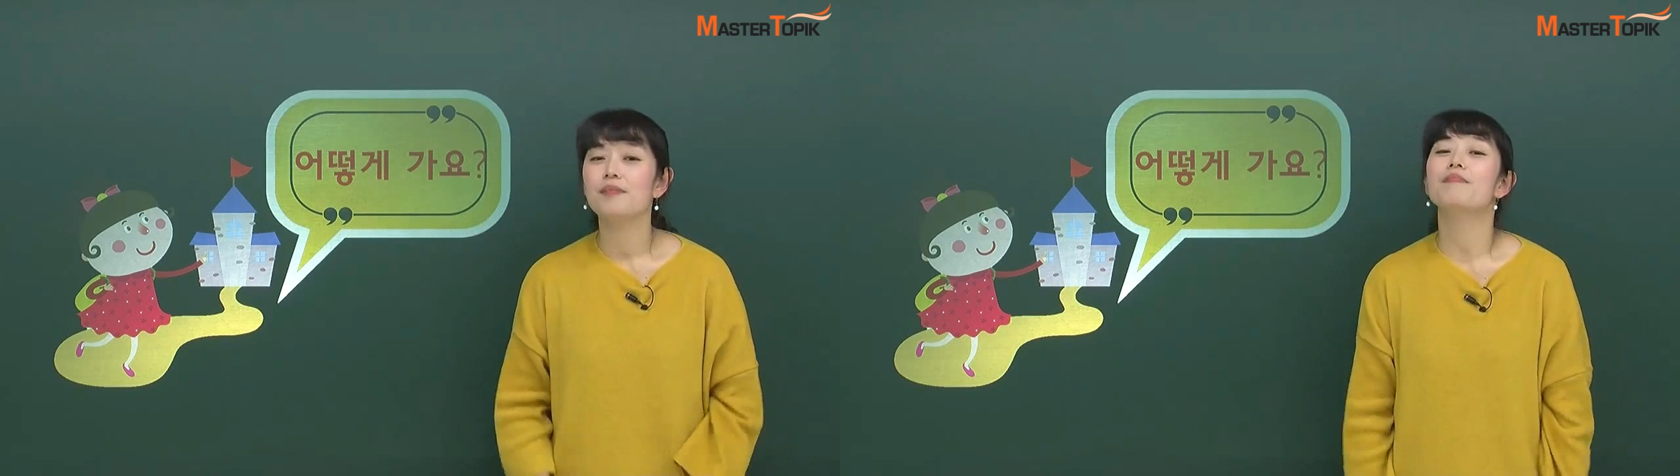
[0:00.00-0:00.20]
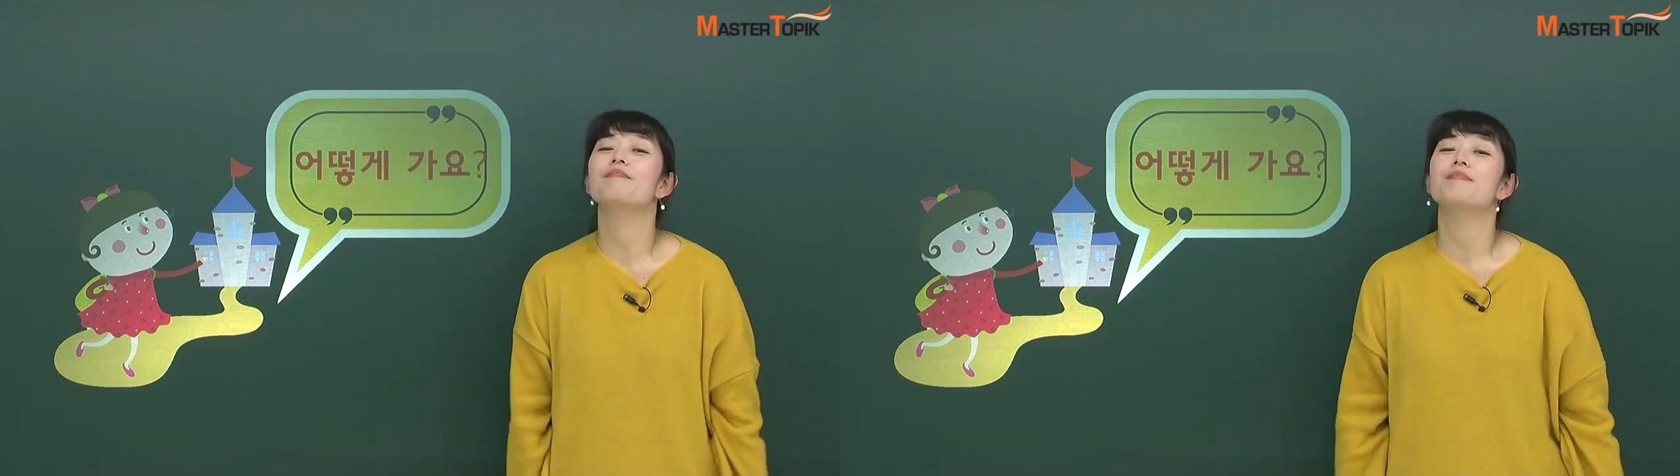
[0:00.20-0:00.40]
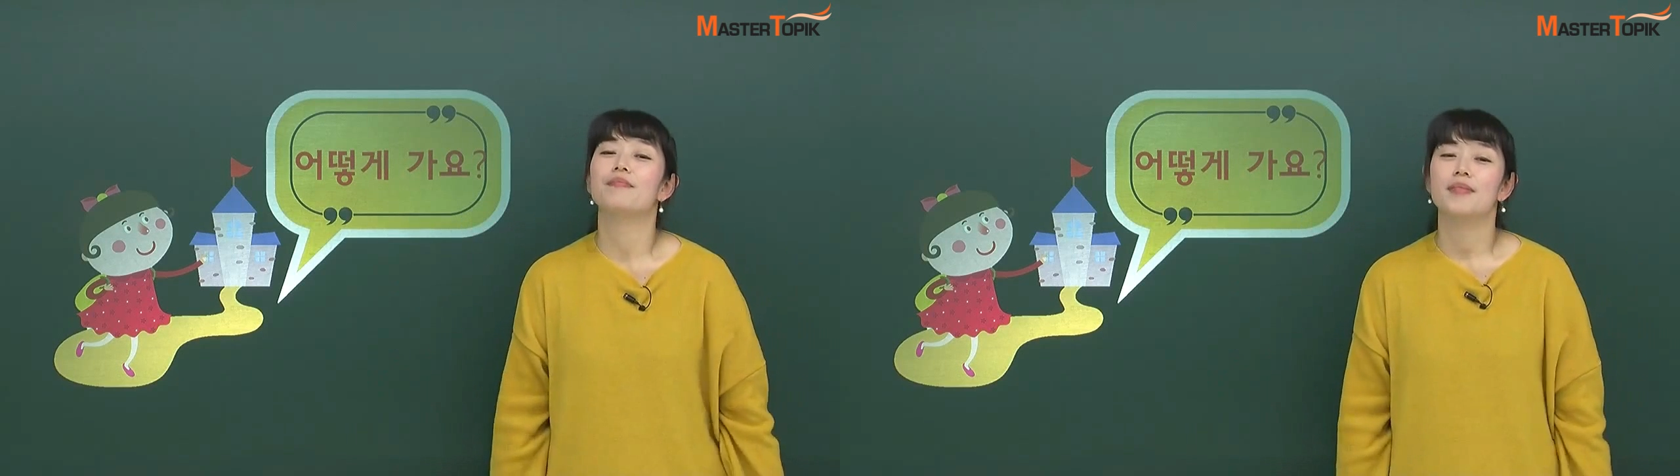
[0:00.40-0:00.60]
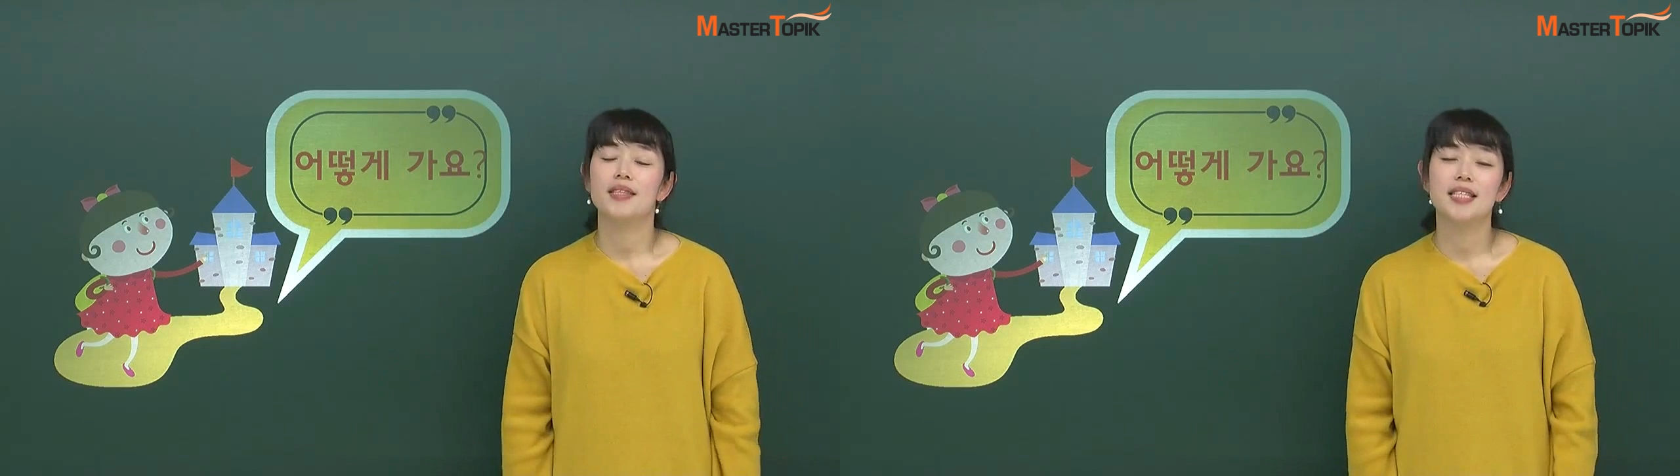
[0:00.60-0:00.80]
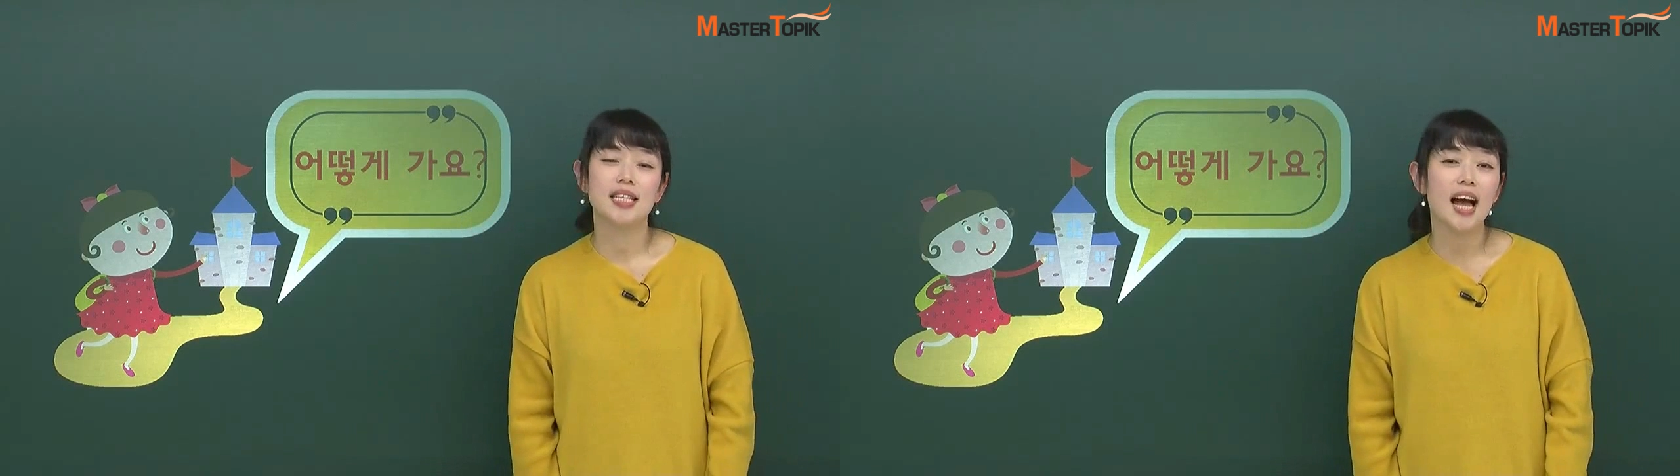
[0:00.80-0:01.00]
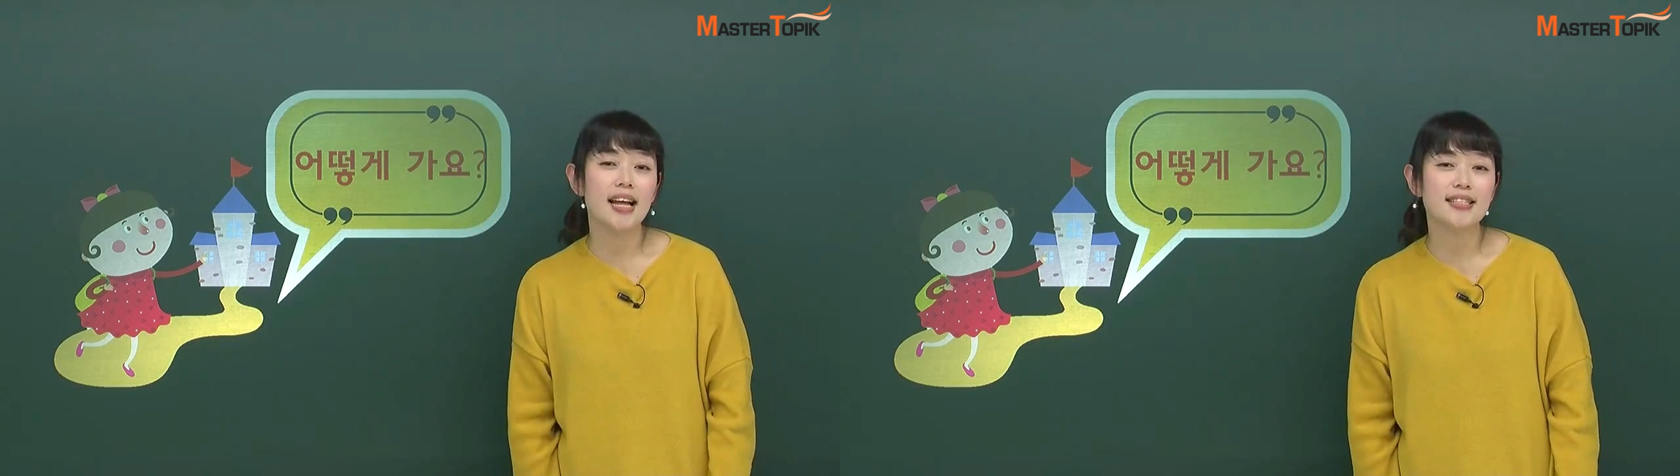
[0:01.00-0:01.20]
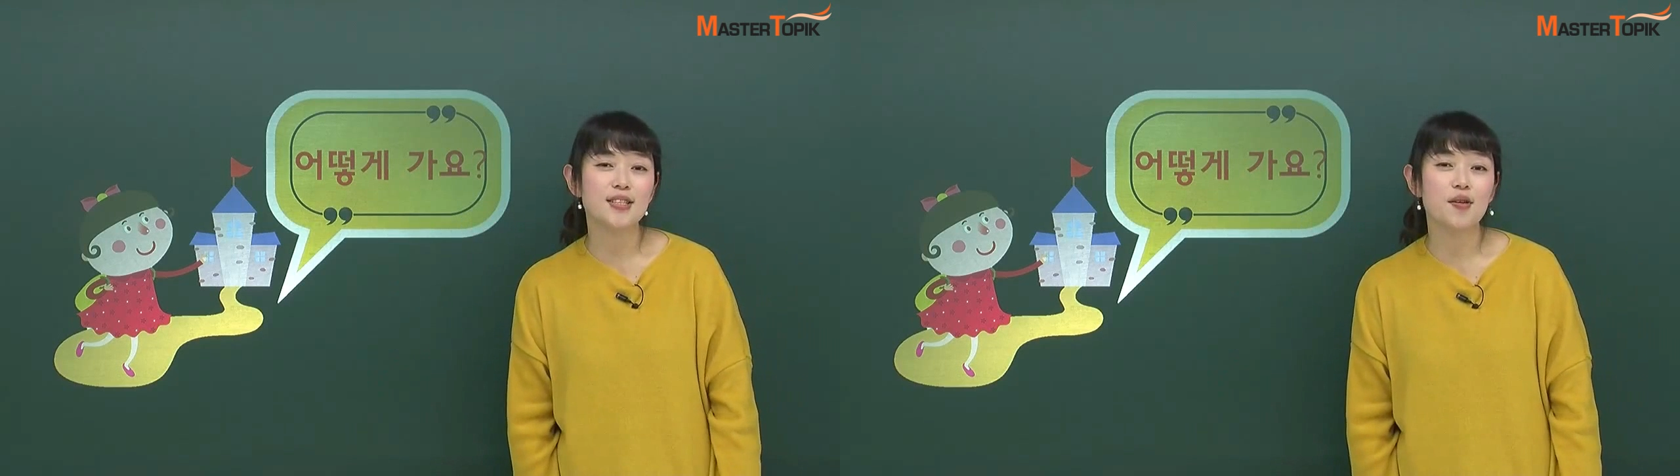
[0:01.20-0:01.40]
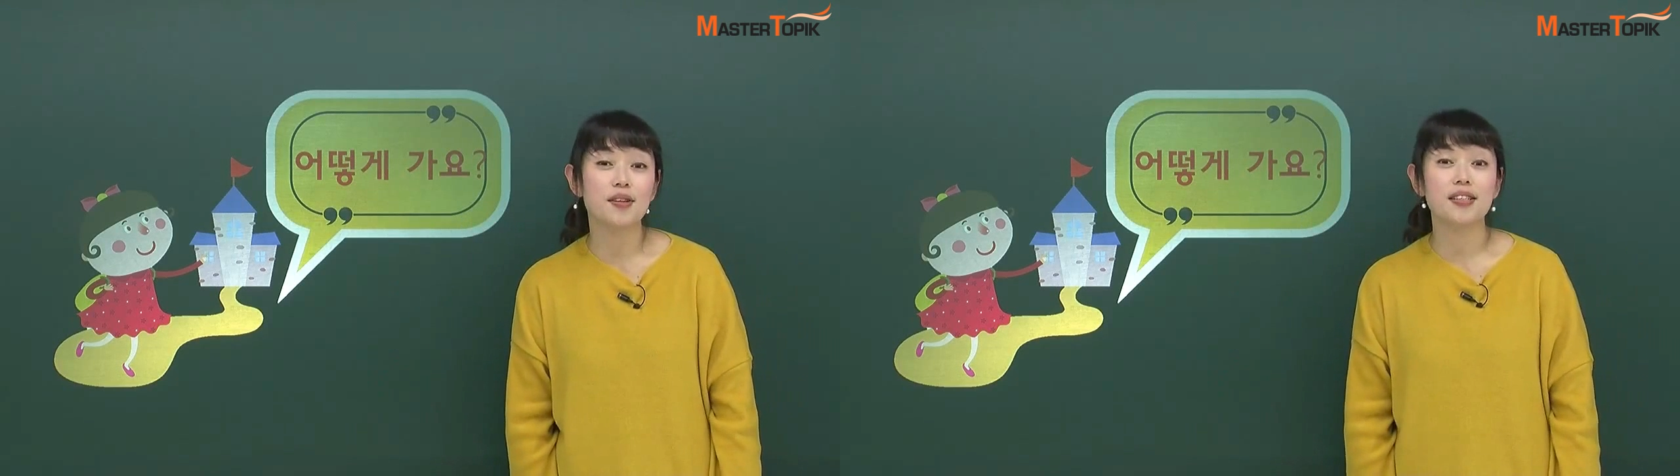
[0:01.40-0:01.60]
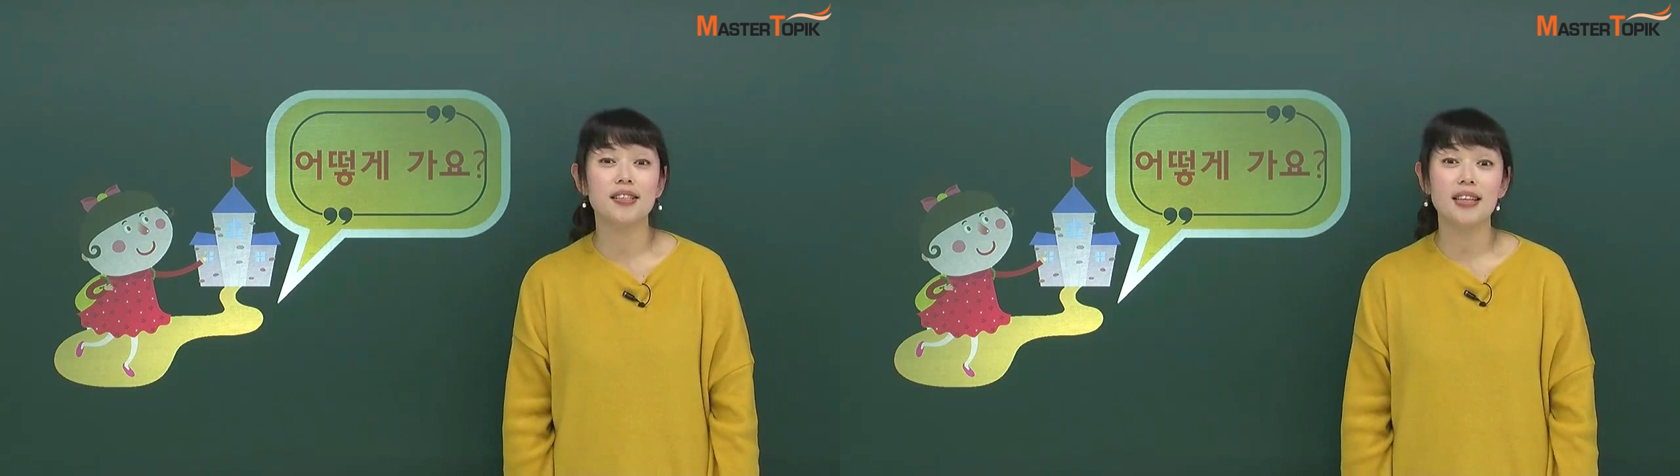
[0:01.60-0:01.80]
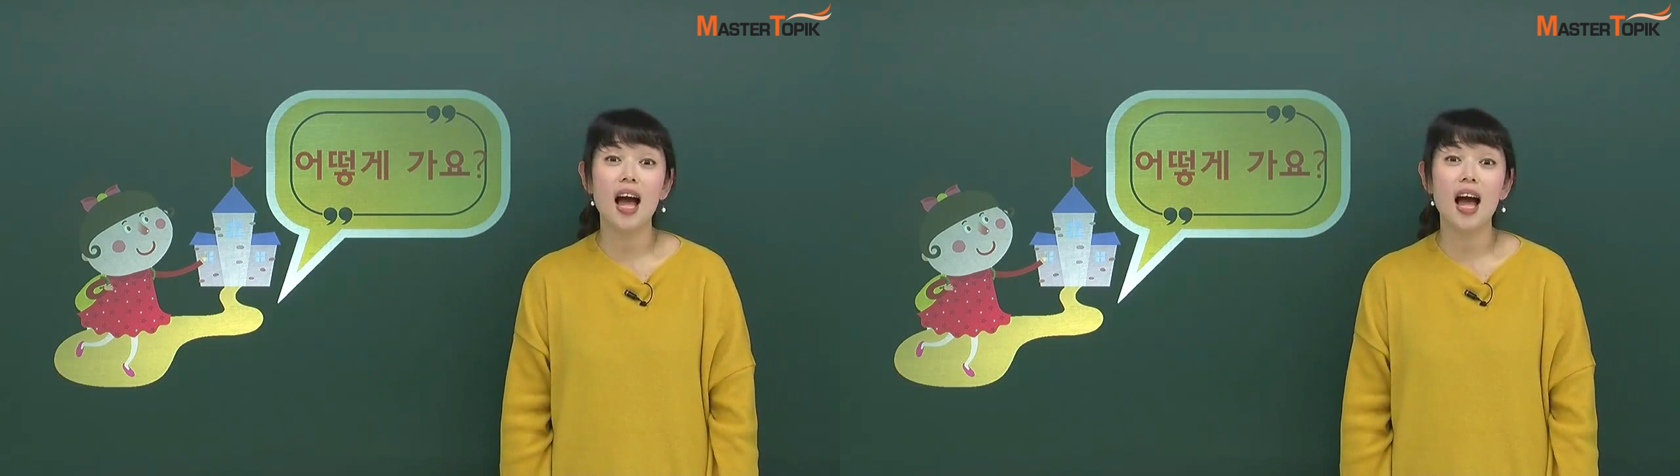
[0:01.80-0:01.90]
음, 지하철을